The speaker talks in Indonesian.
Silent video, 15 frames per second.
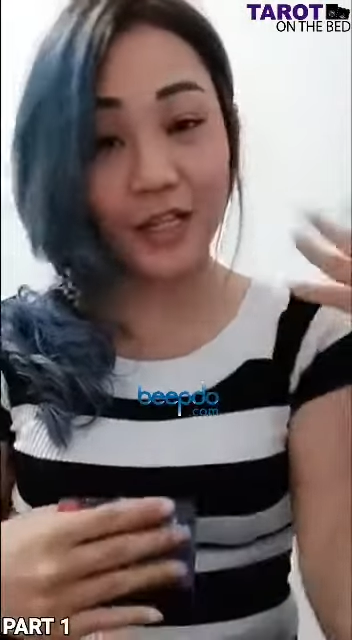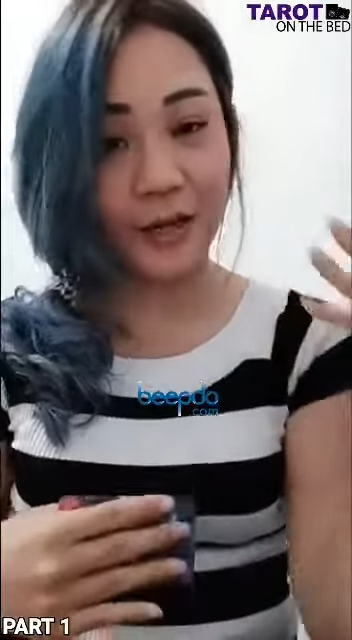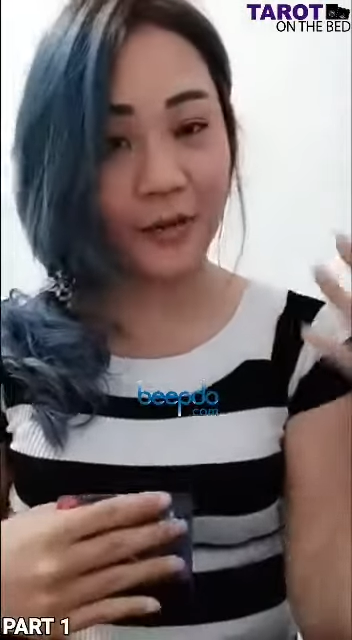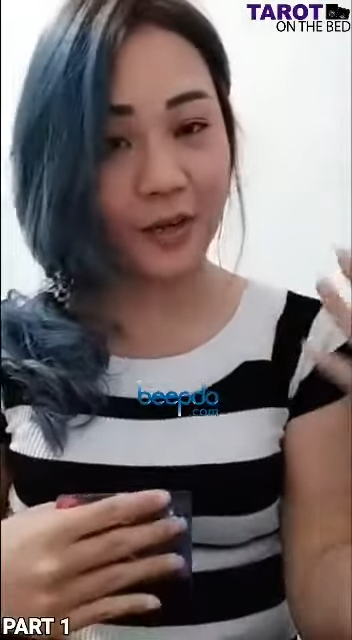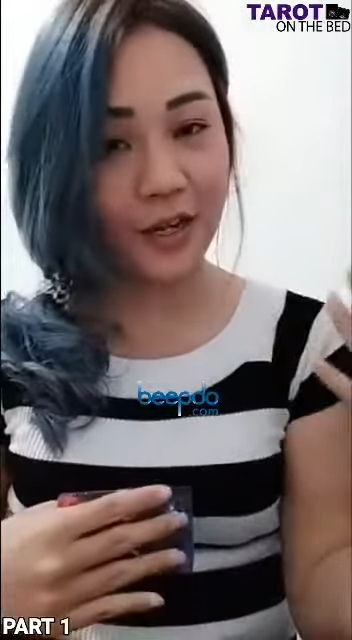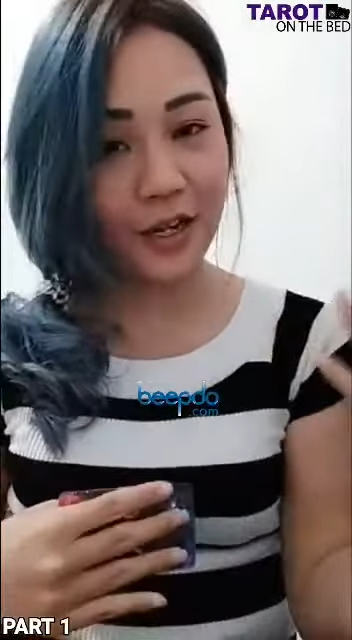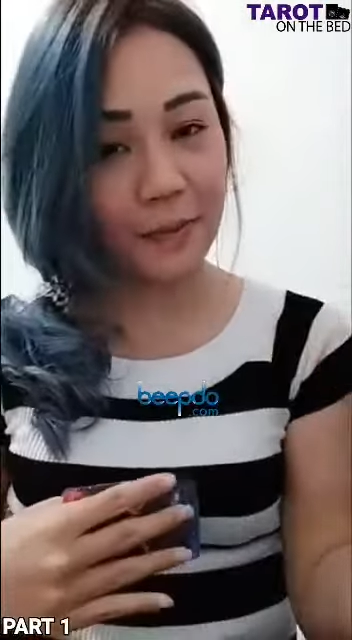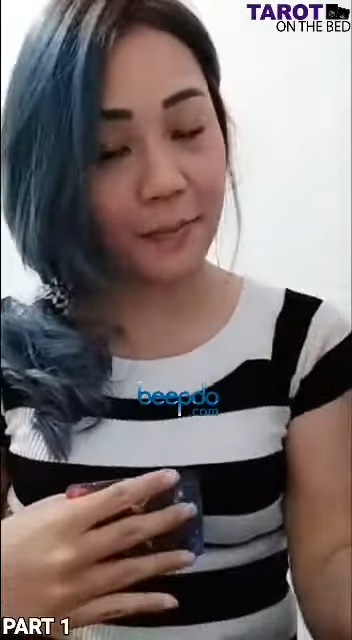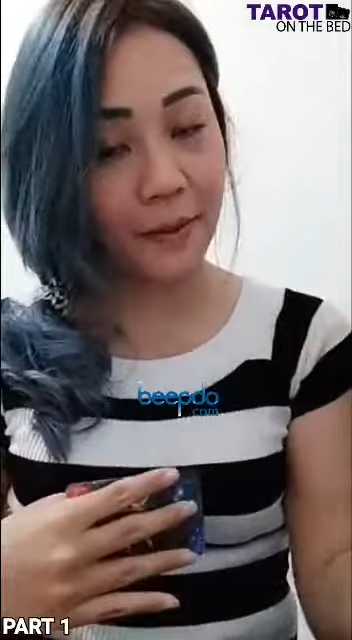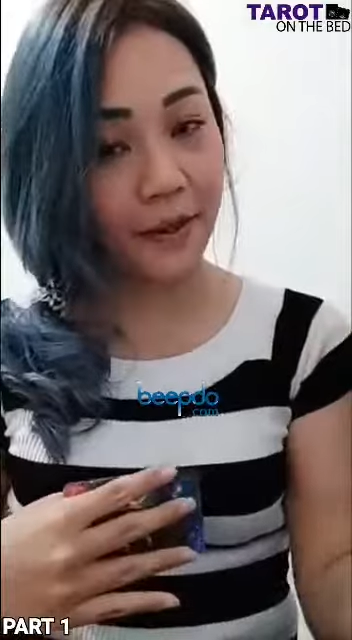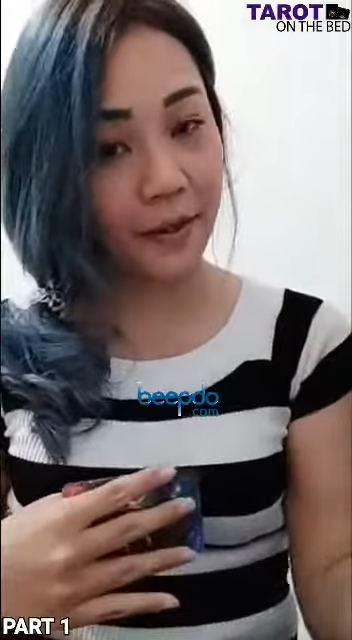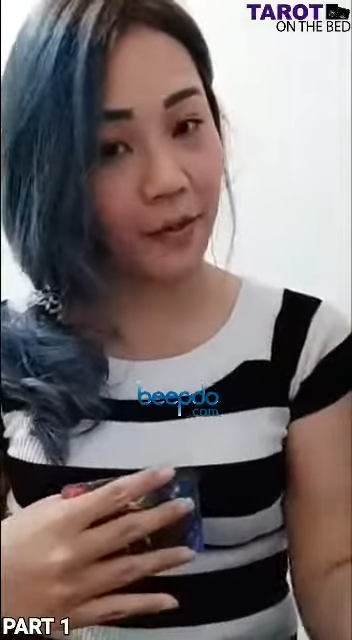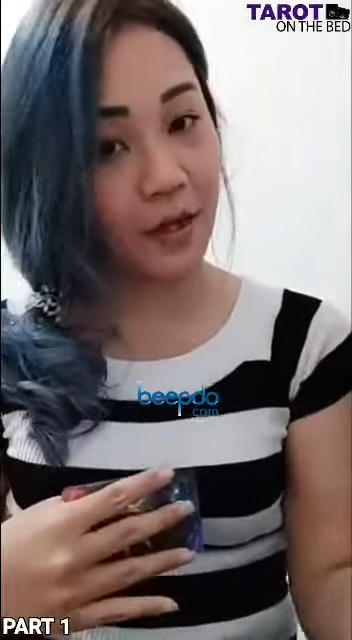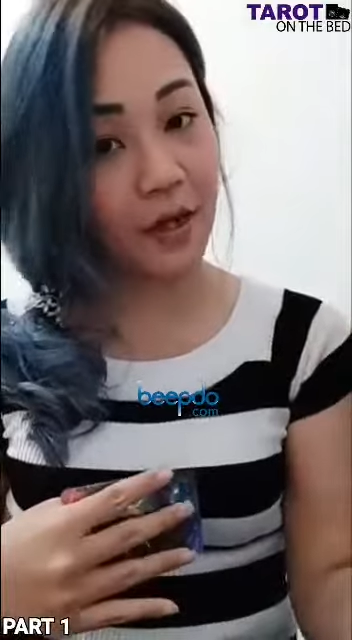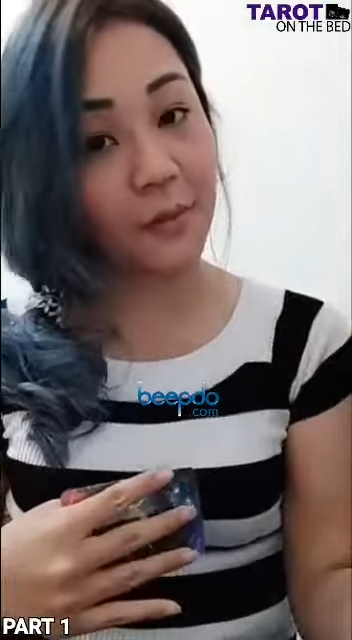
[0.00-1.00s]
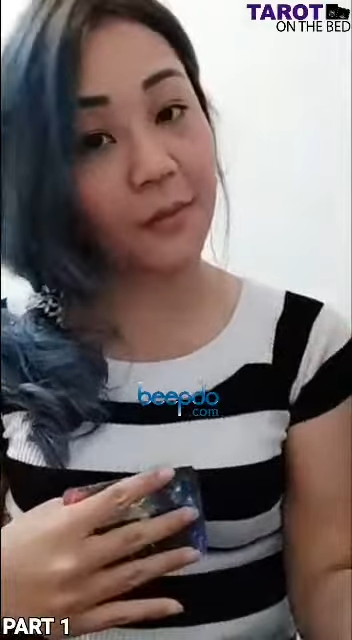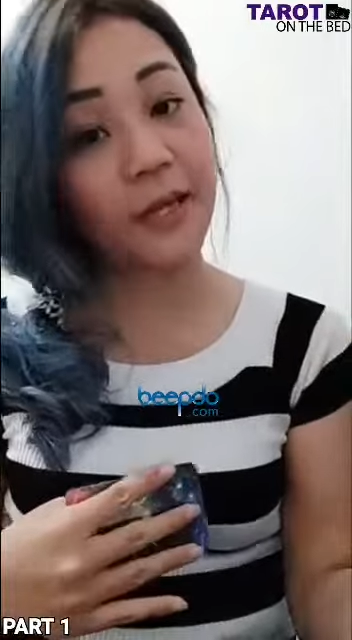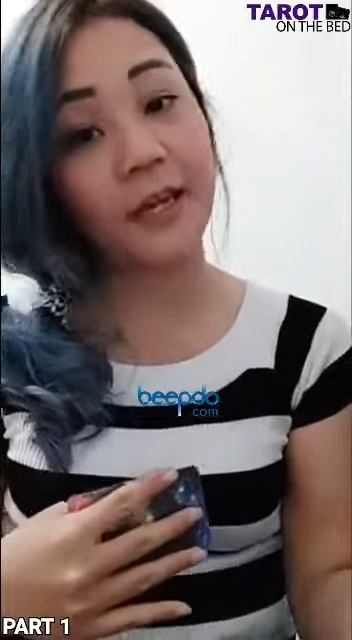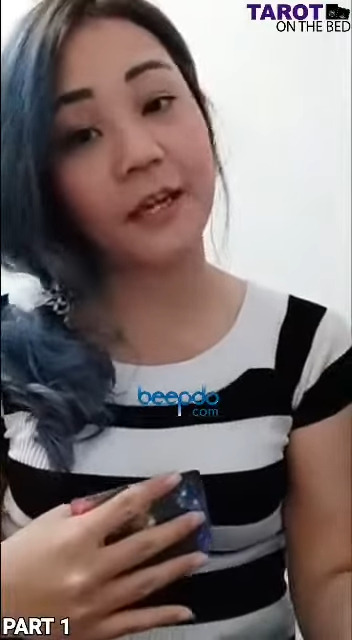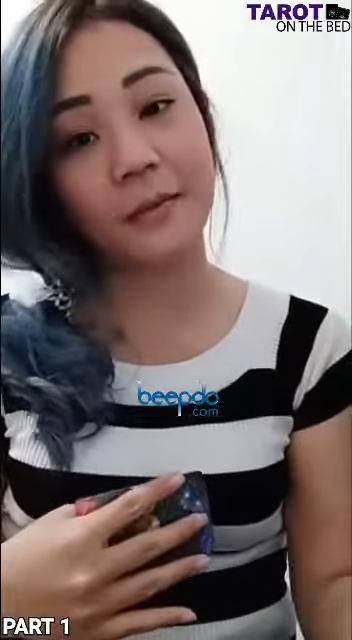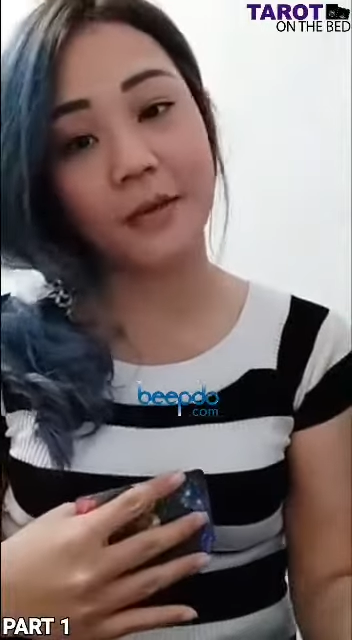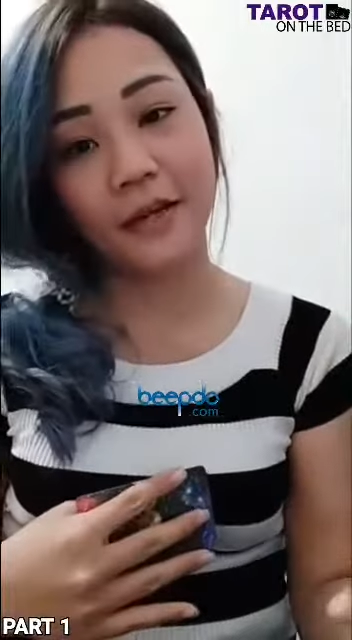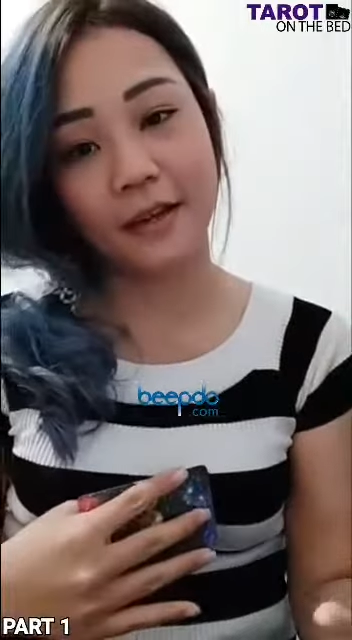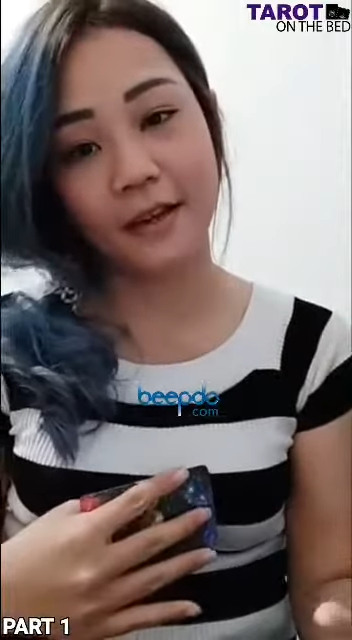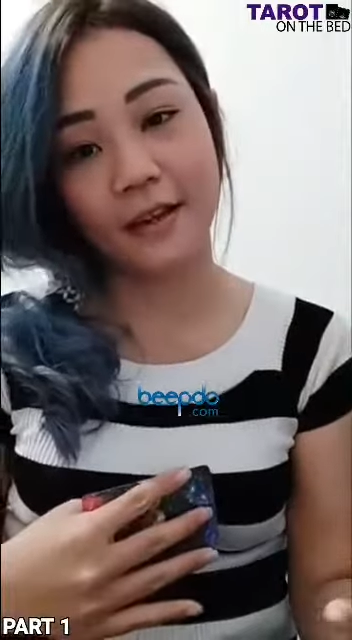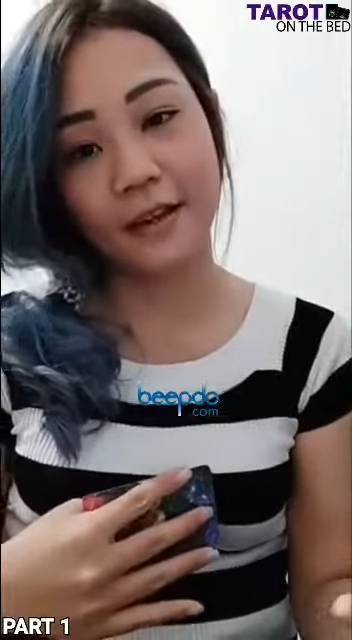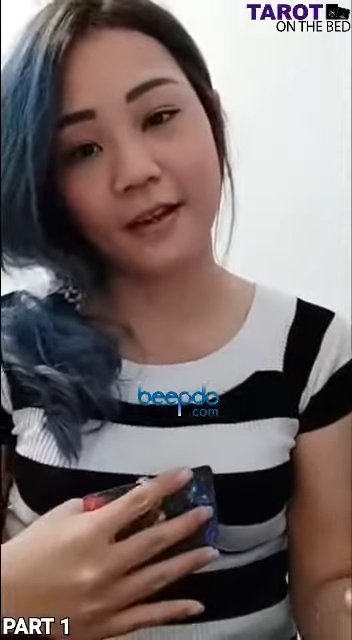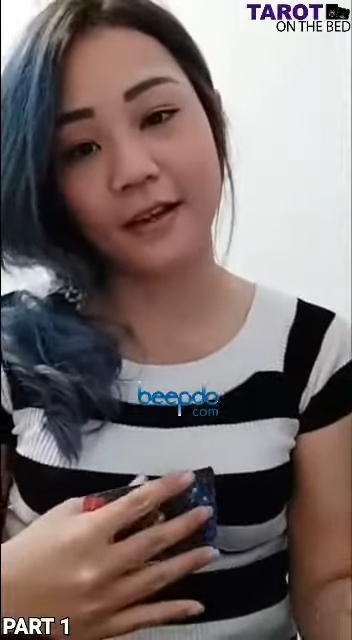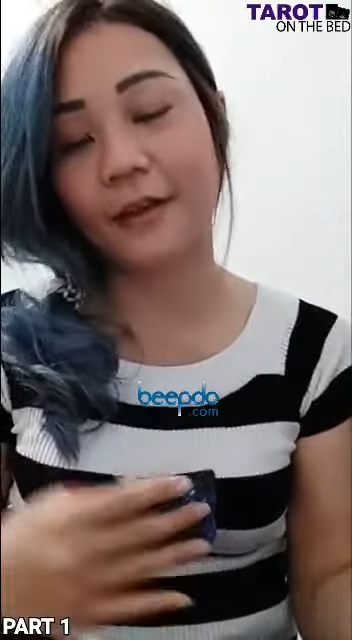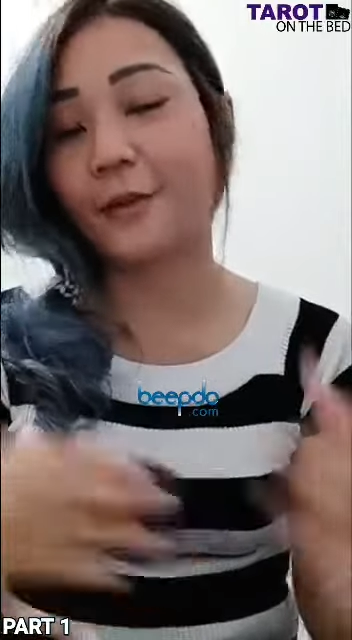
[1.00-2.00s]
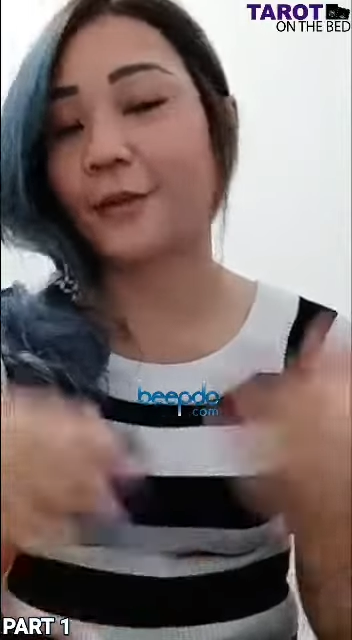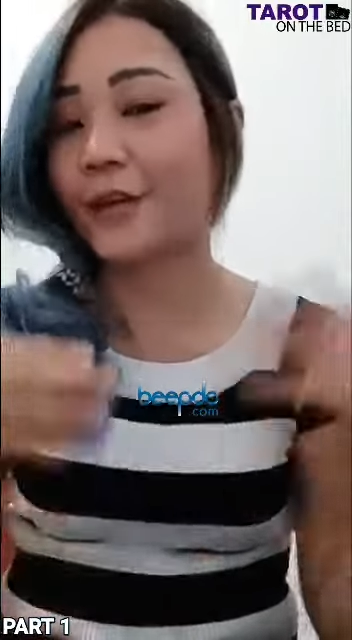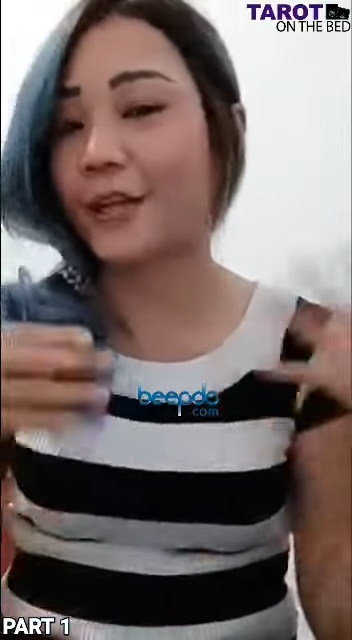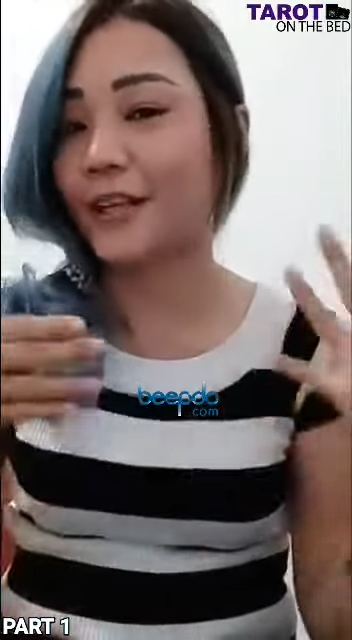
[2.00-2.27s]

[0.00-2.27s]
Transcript: tahu nih ke depannya kurang lebih kayak gimana kan udah